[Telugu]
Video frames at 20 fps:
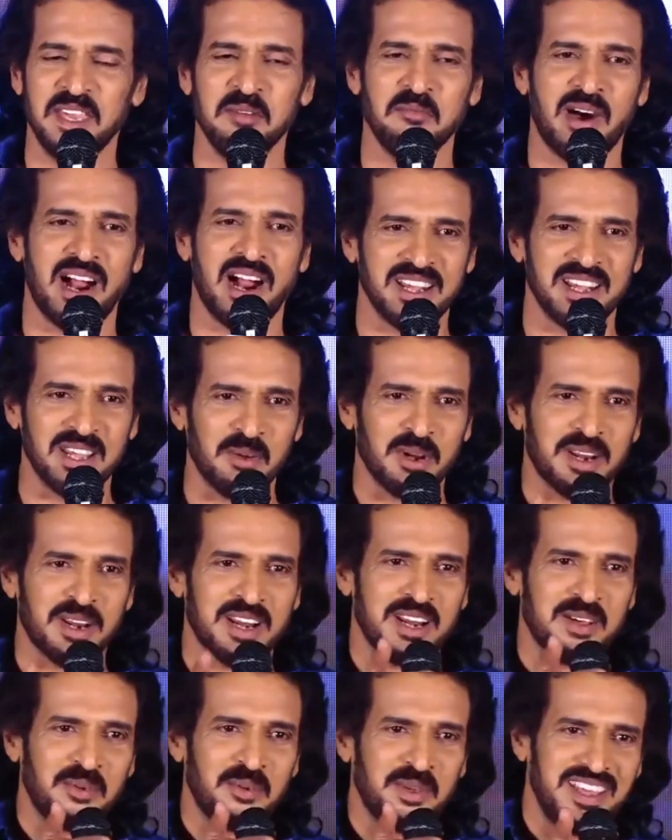ఈ మాట
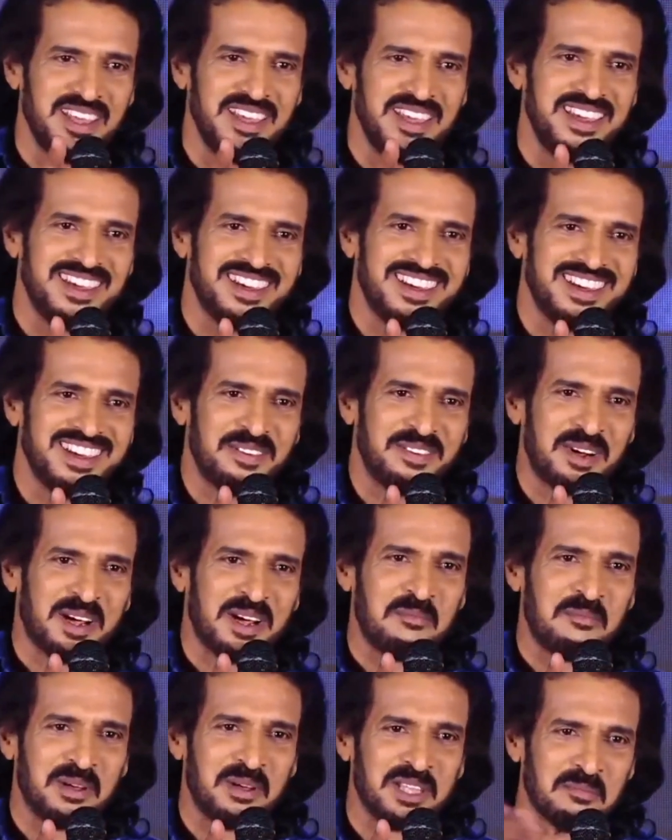ఎవరన్నా విని
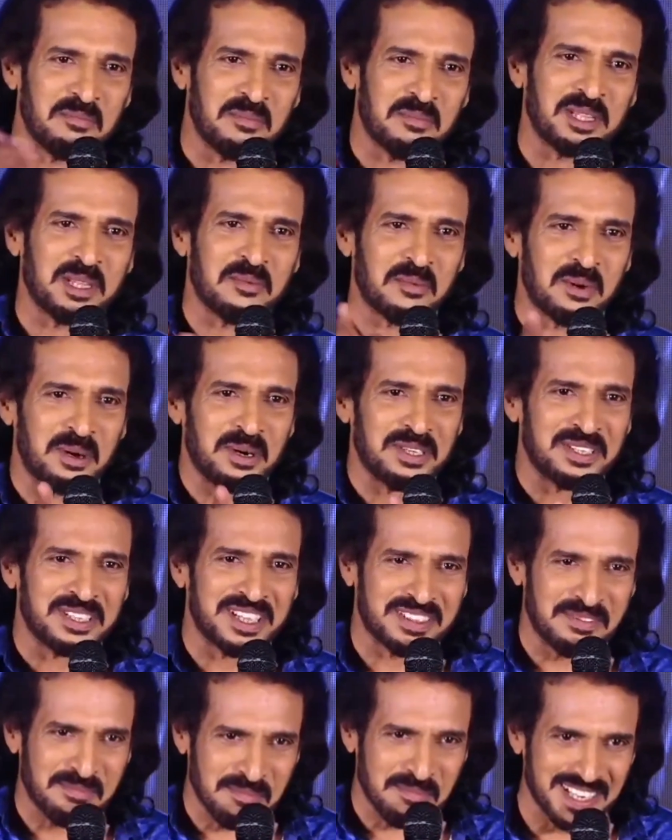ఒక పెద్ద పెద్ద
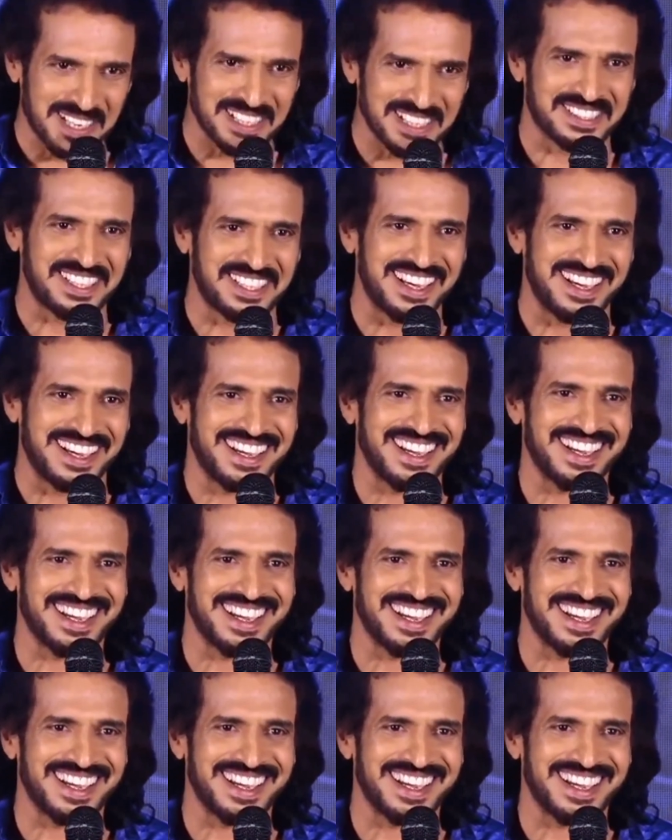ప్రొడ్యూసర్ పిలిస్తే